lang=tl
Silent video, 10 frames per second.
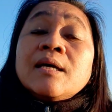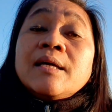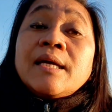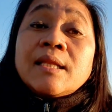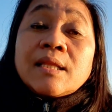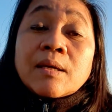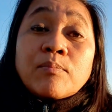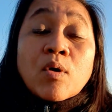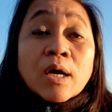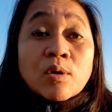hindi
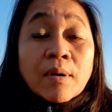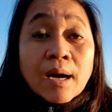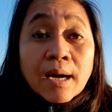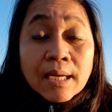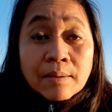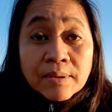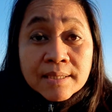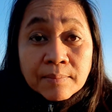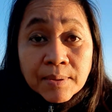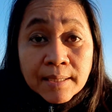po kayo
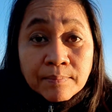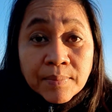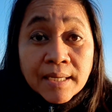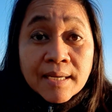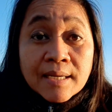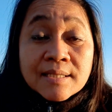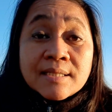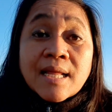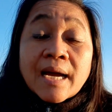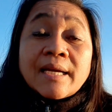makakalabas sa Pilipinas
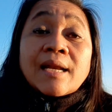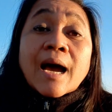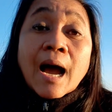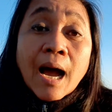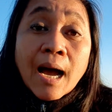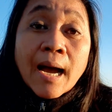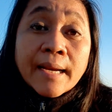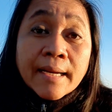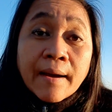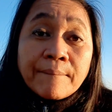dahil
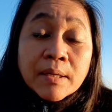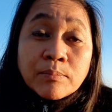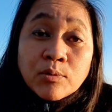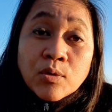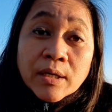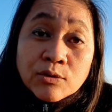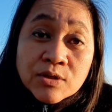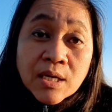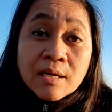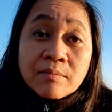hahanapan po kayo
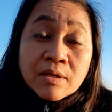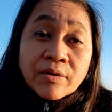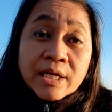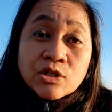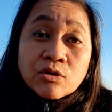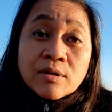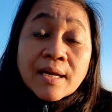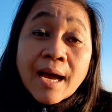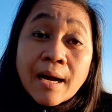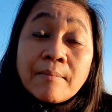sa immigration
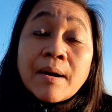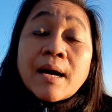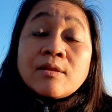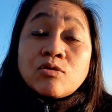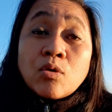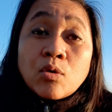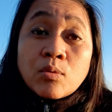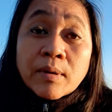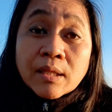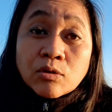ng mga
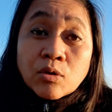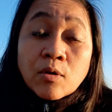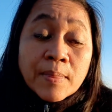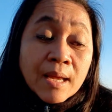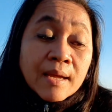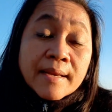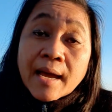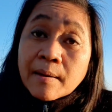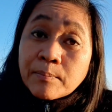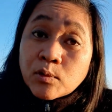dokumento
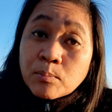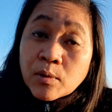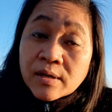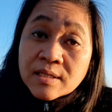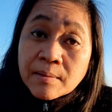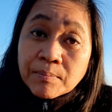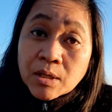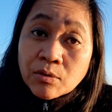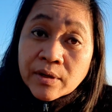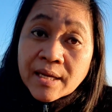na approve po kayo sa
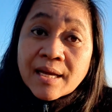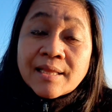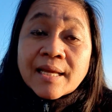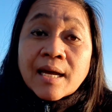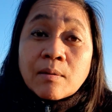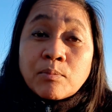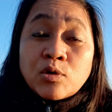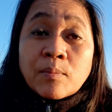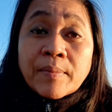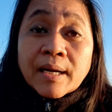POA at legal po
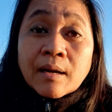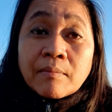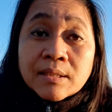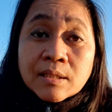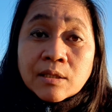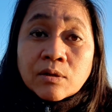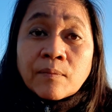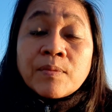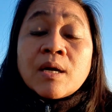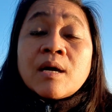yung paglabas ninyo.
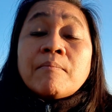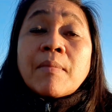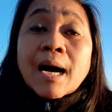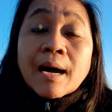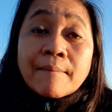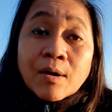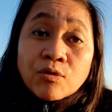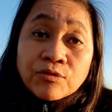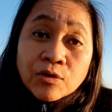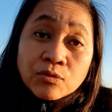Baka
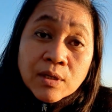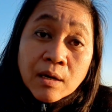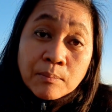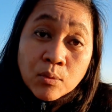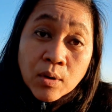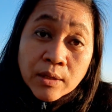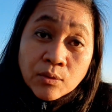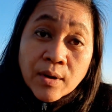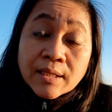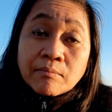ma-offload lang po
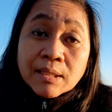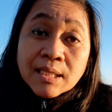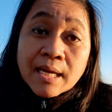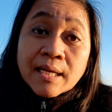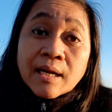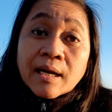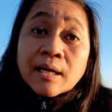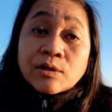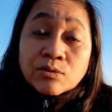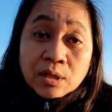kayo at masayang
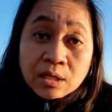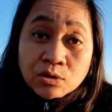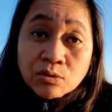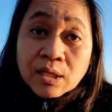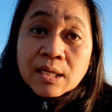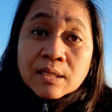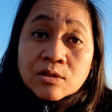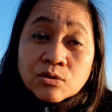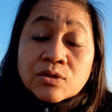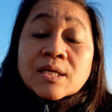lang yung inyong
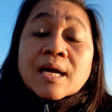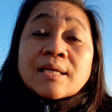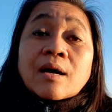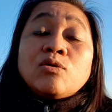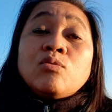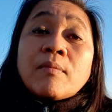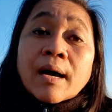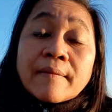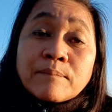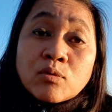ginastos. Kaya
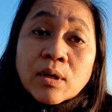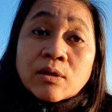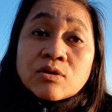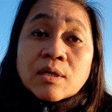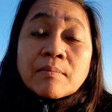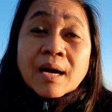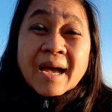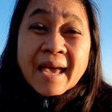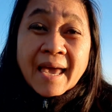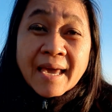dumaan po kayo sa mga
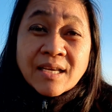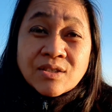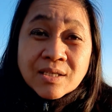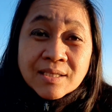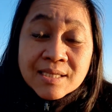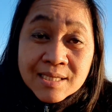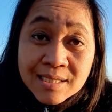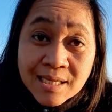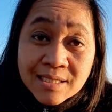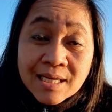
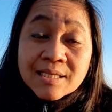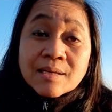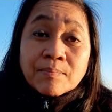agency dyan sa